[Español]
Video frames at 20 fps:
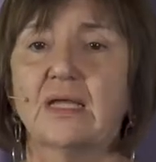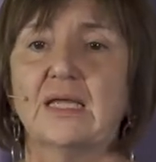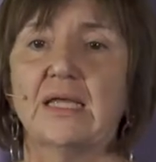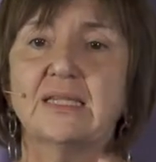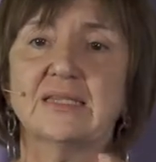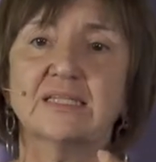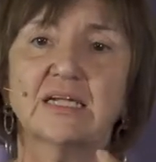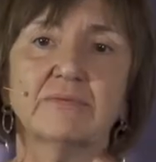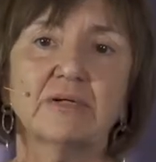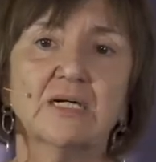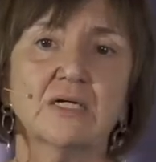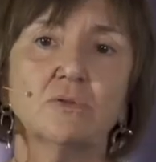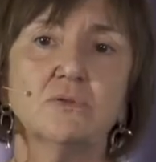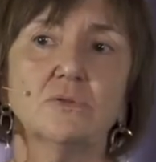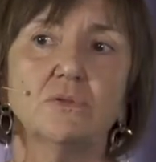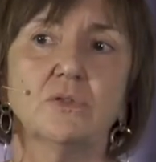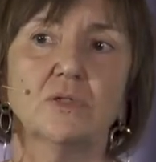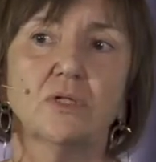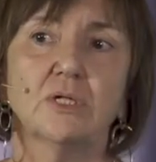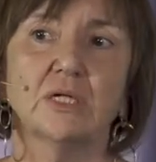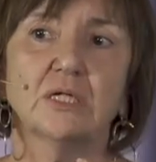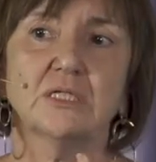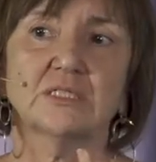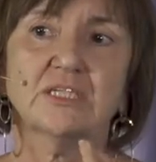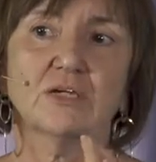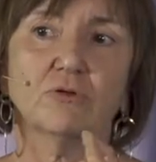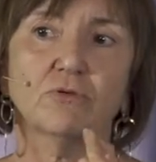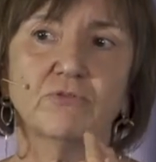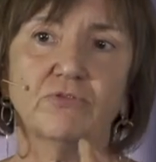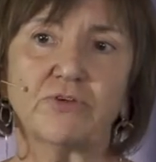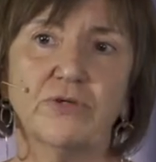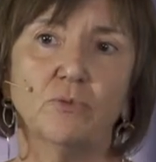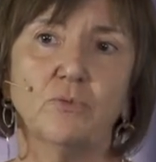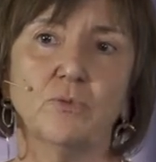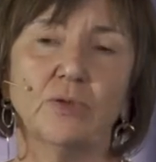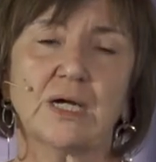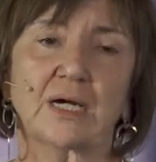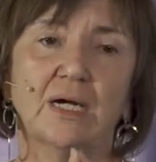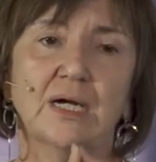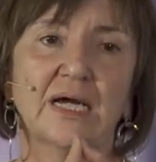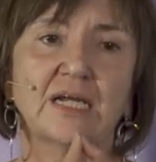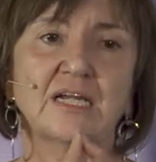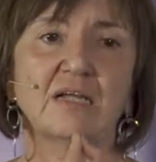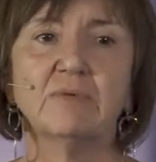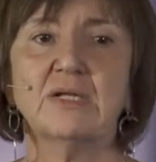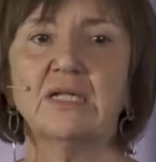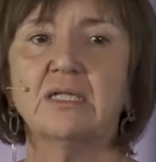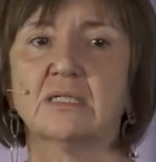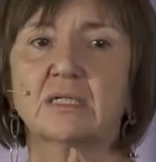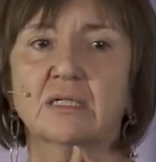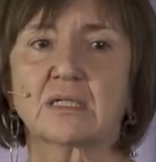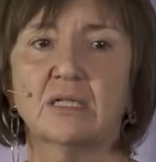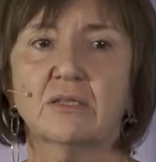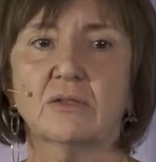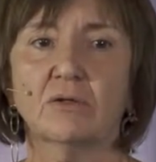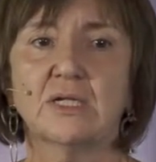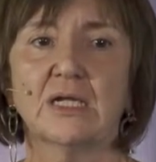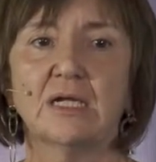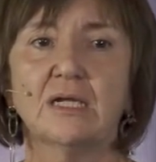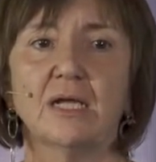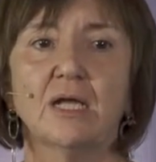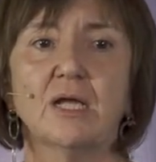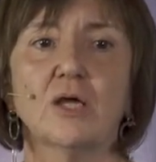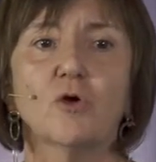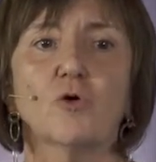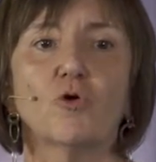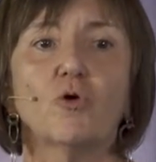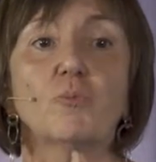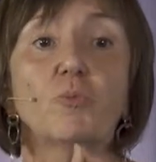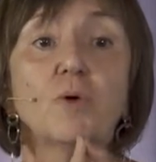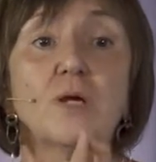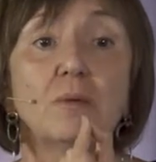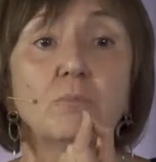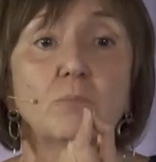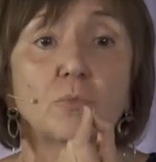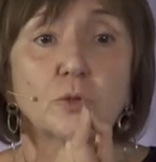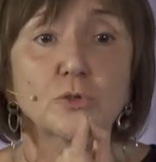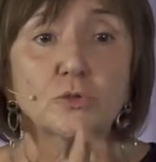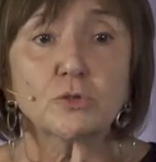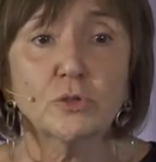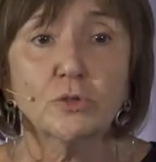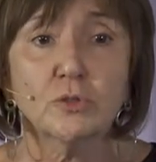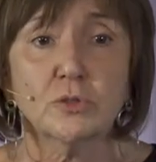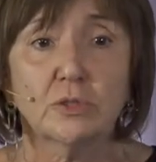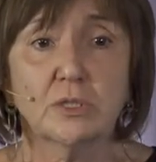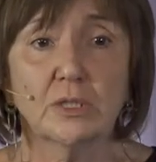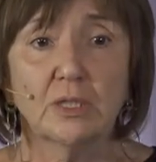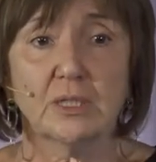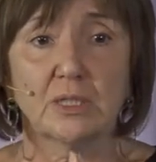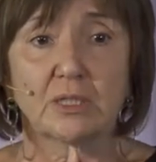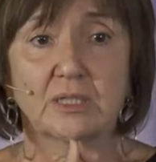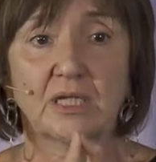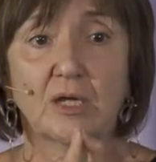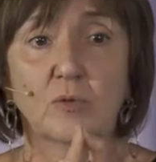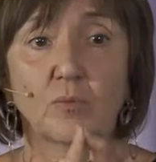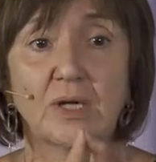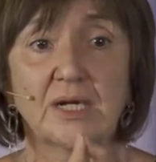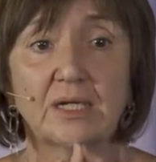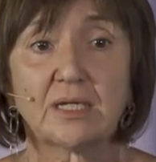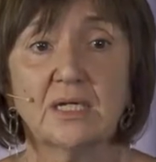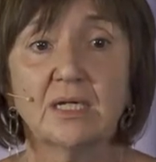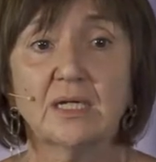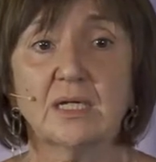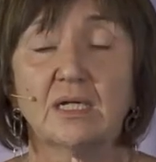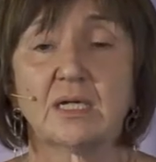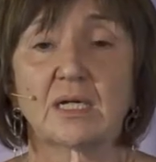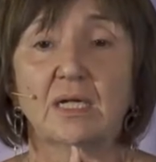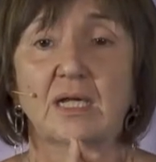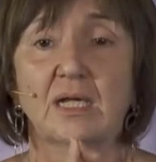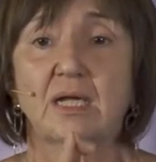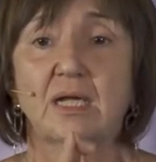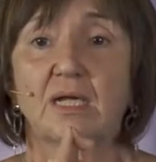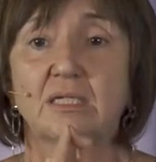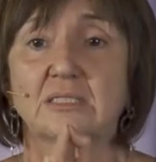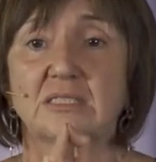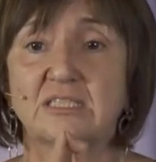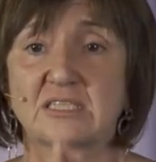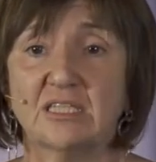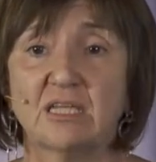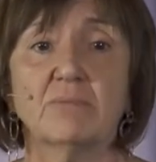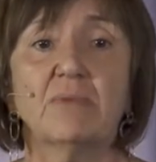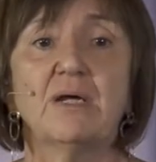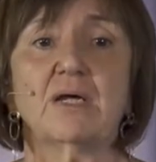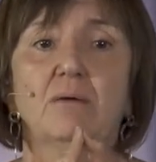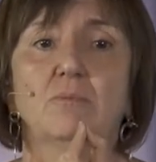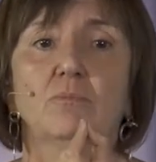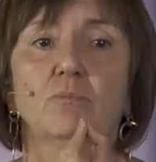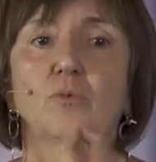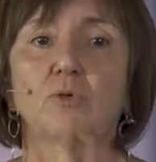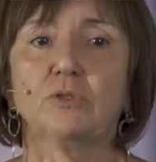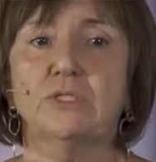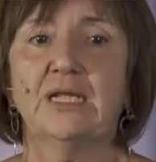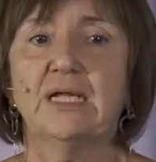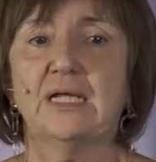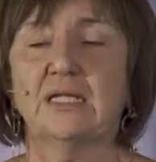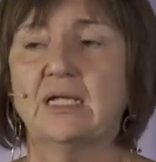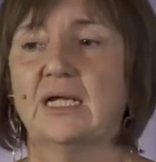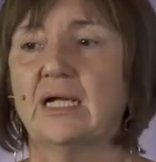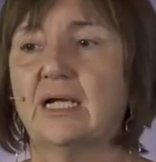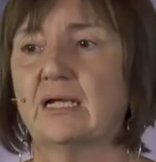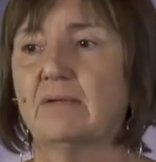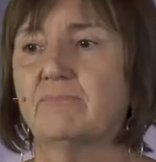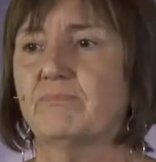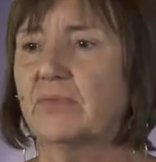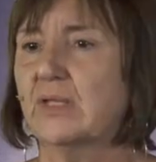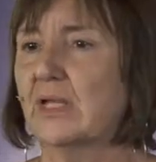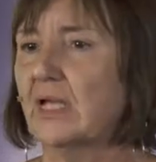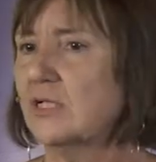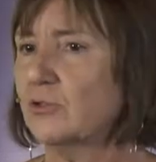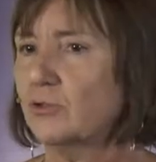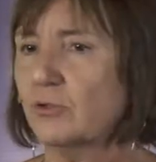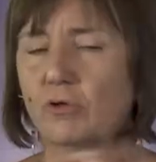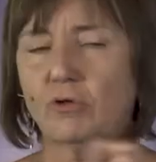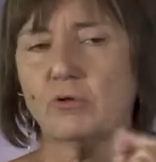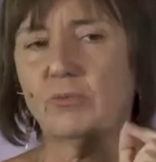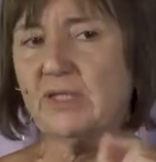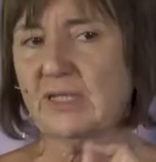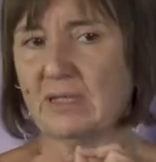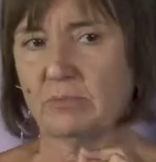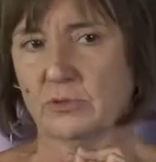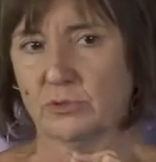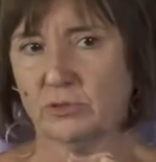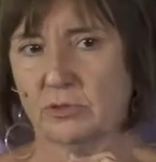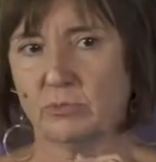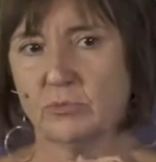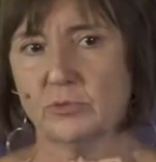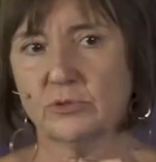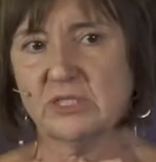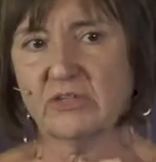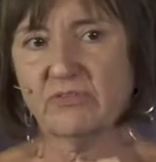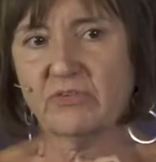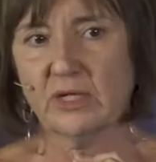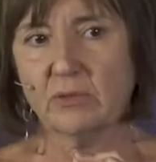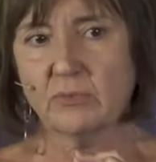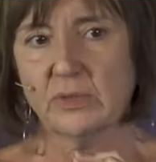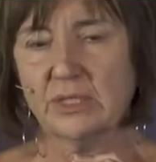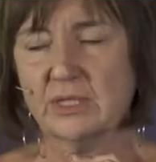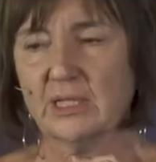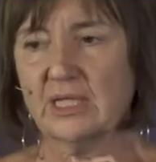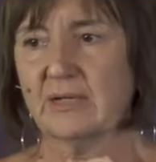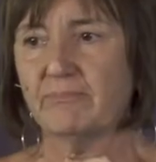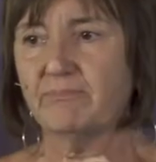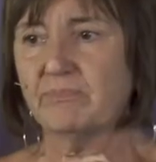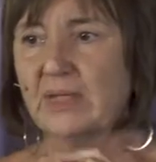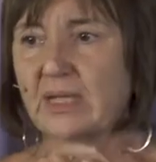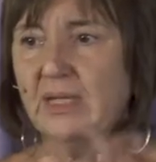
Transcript: El trabajo se configura a nivel internacional como el motor de cualquier sistema multilateral. Esto lo olvidamos con mucha frecuencia.